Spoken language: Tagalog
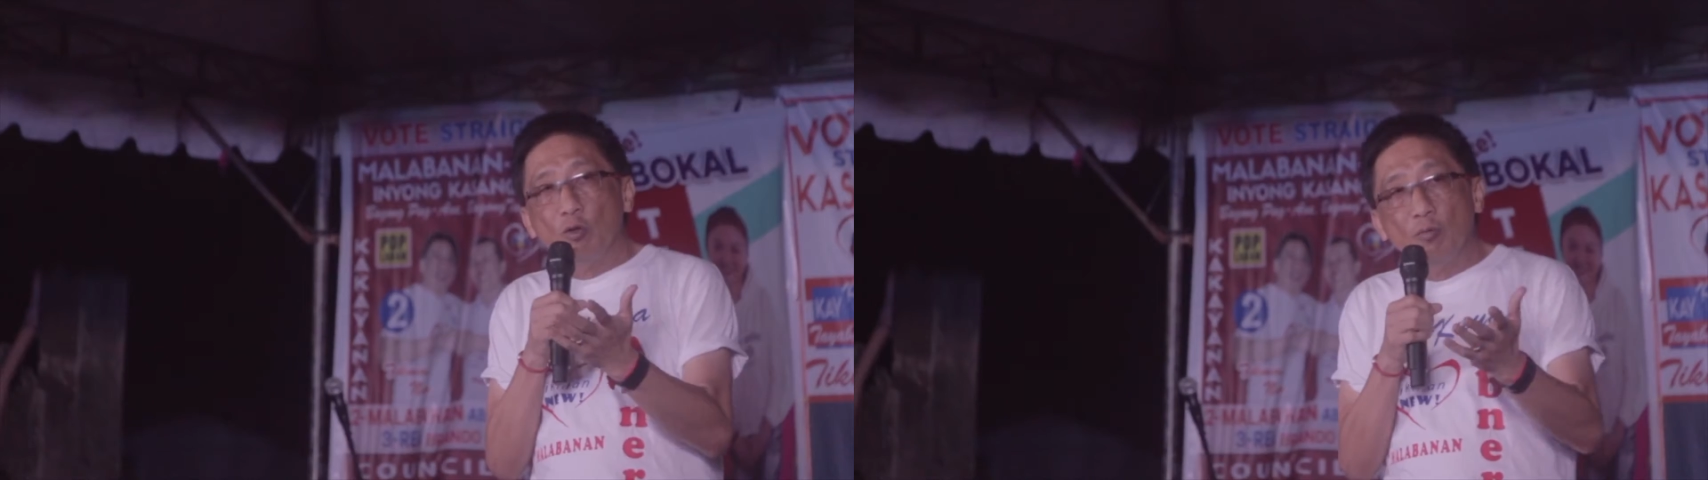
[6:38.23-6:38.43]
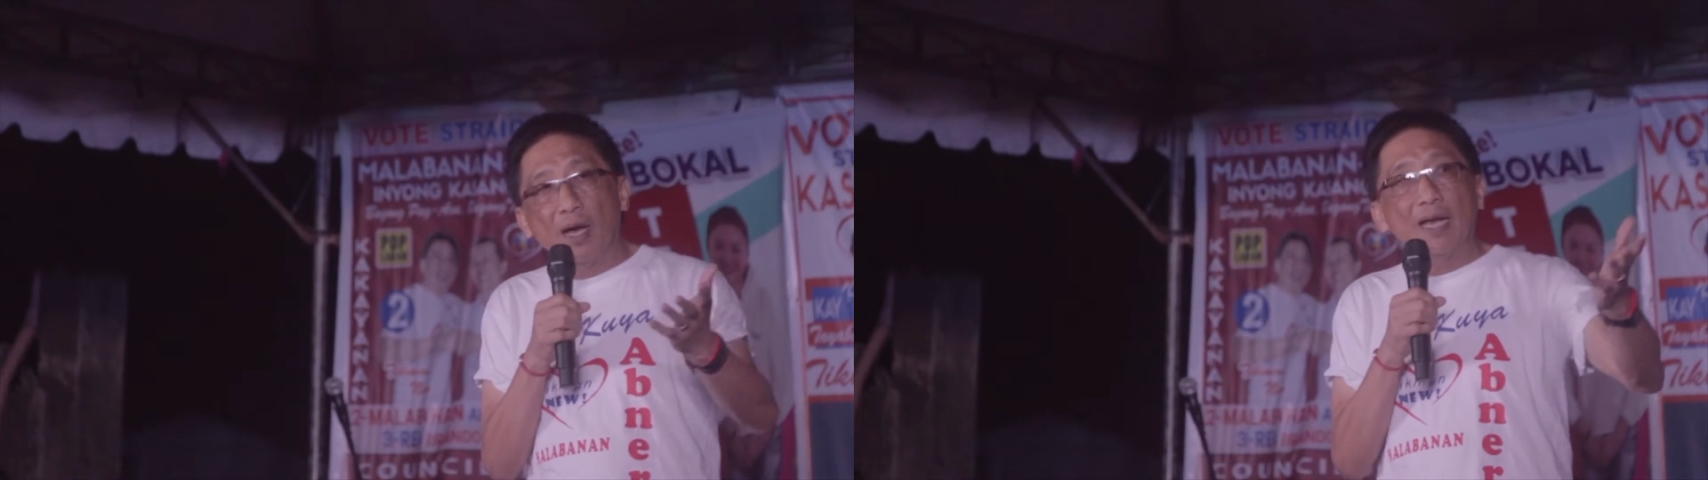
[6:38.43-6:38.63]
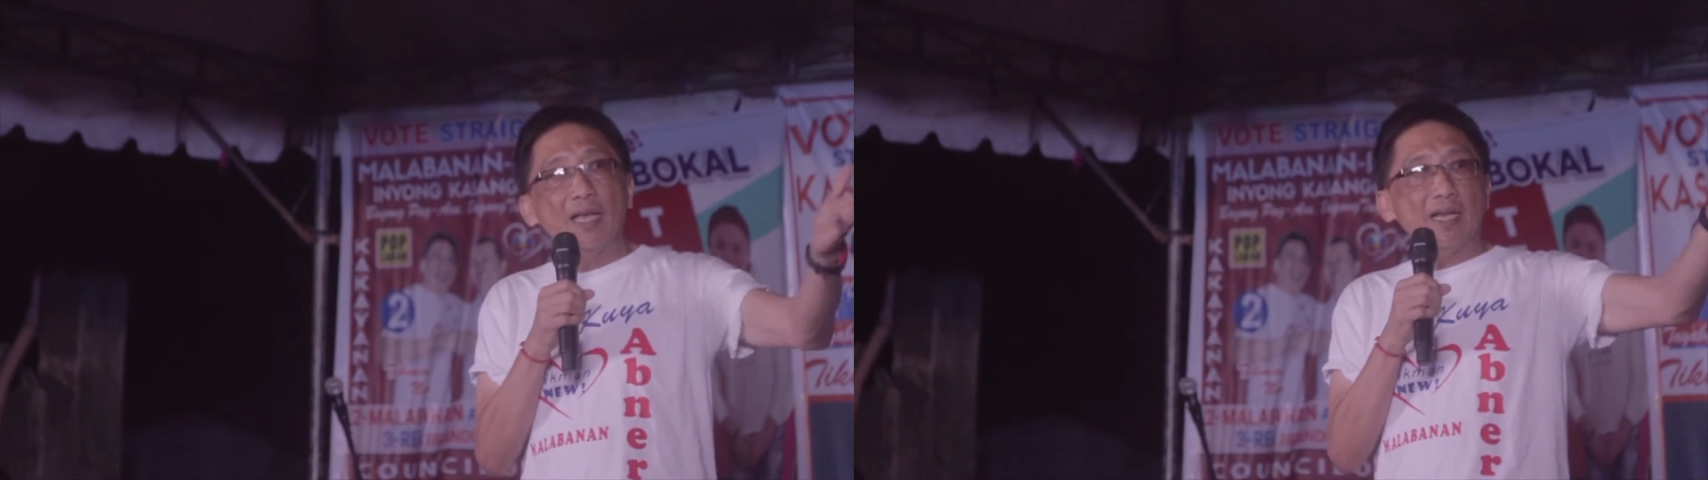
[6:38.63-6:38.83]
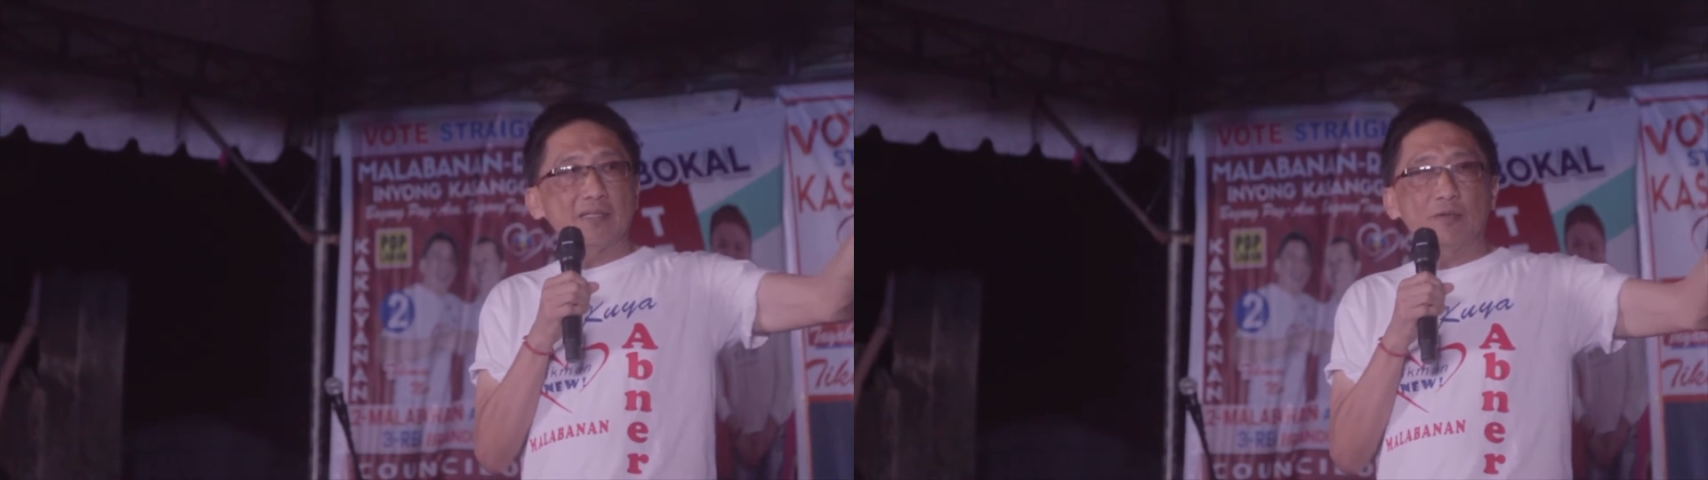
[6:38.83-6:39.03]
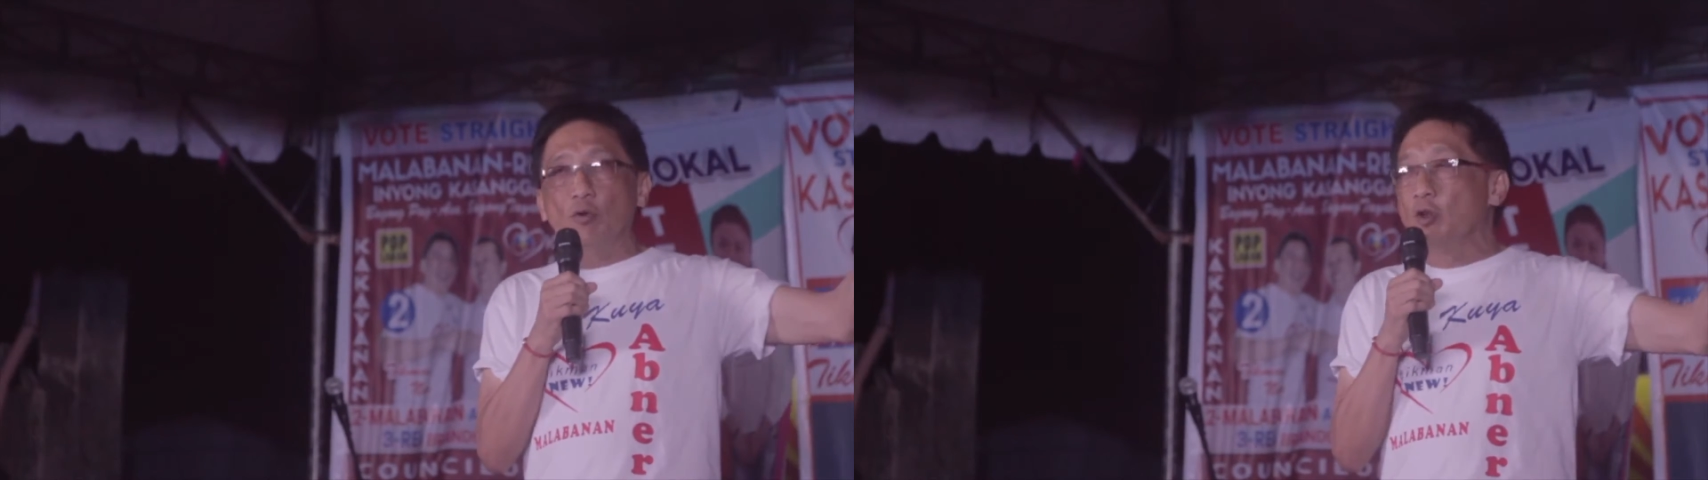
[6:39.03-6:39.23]

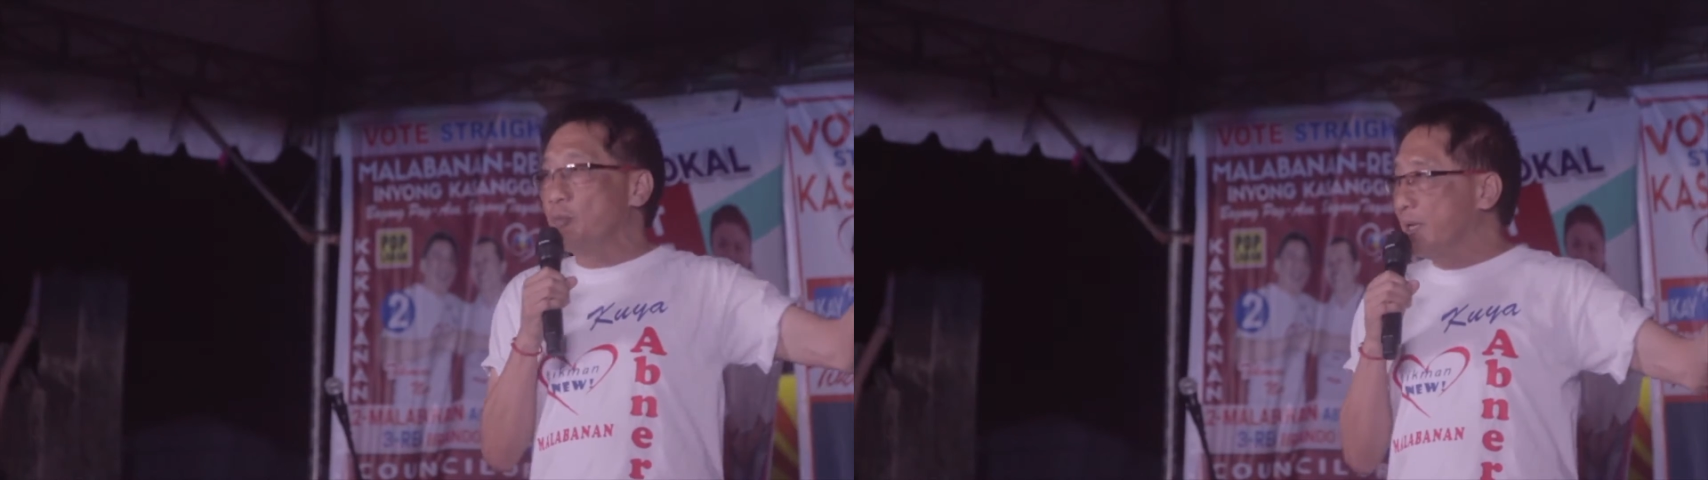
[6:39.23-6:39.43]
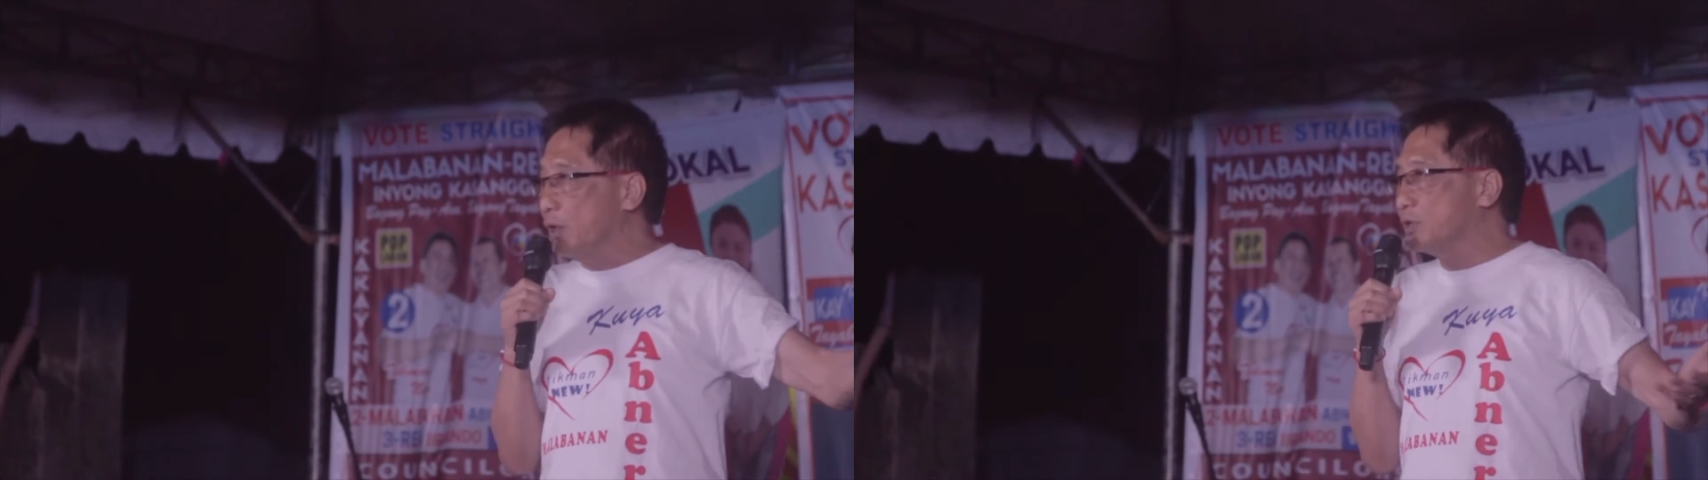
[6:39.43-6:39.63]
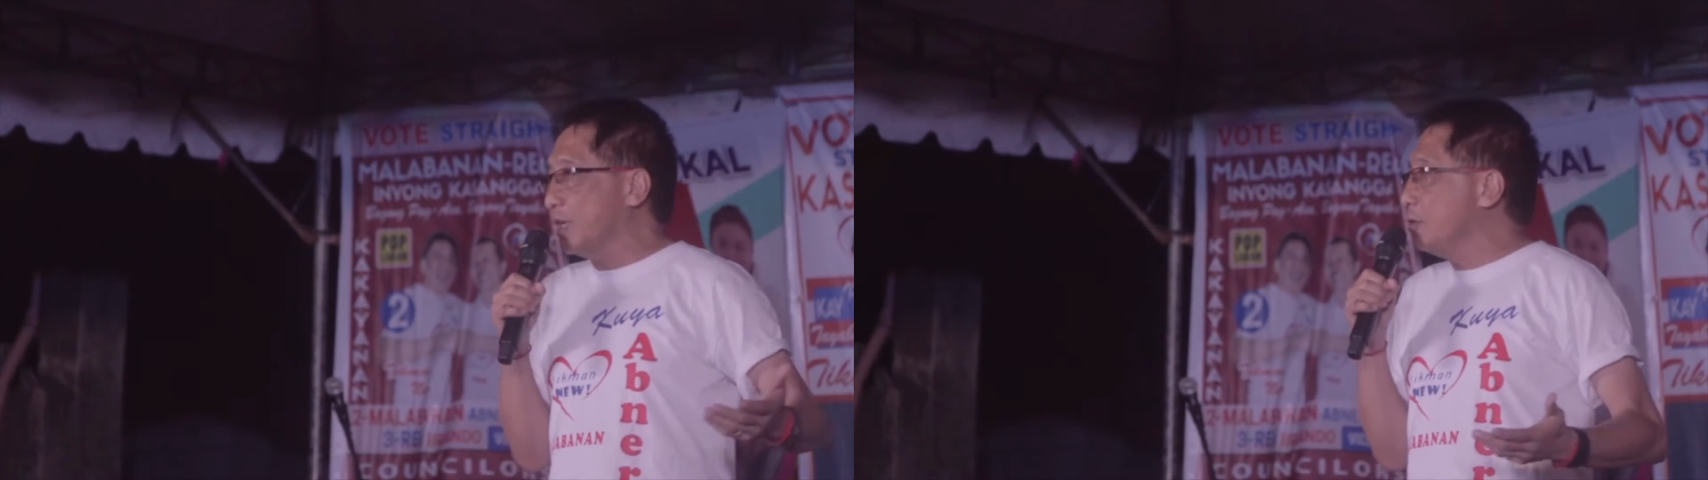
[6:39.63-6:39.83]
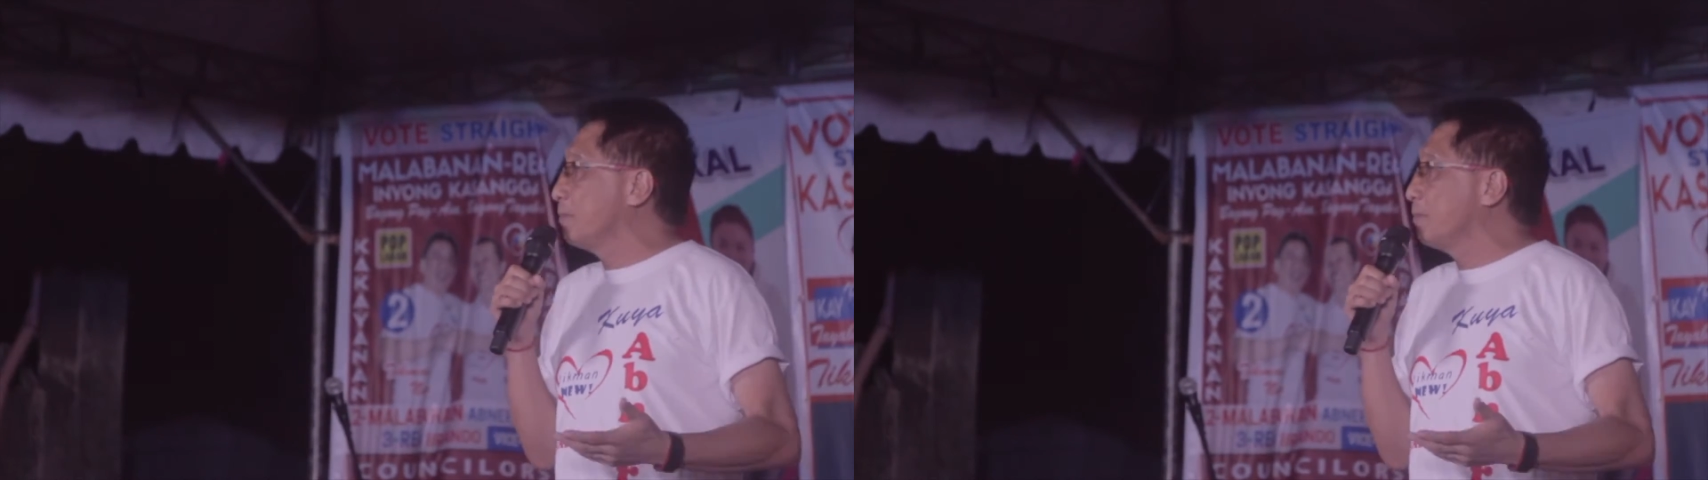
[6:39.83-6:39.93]
lumayas o lumayo sa